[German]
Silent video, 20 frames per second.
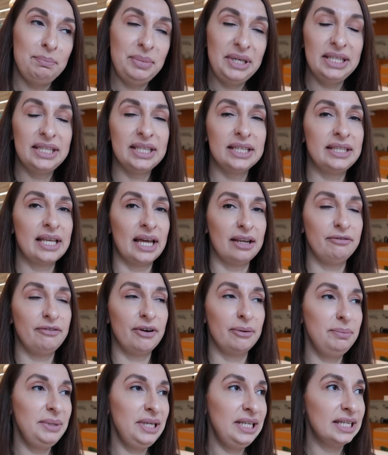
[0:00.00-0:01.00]
bietet dann
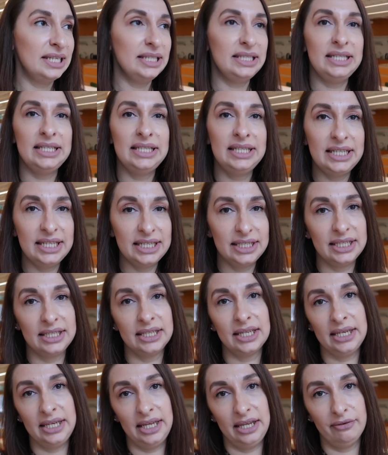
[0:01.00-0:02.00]
Familien, die nicht
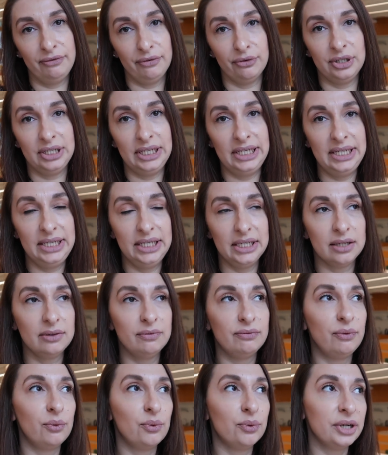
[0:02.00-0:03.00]
in der Nähe von
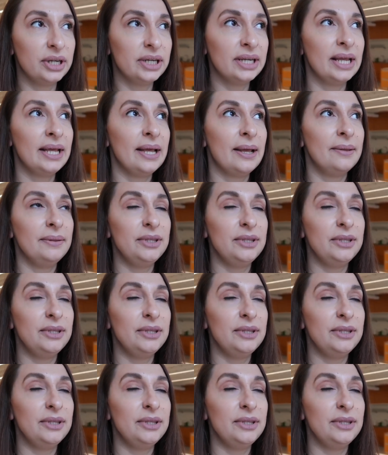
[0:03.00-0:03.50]
Kliniken wohnen,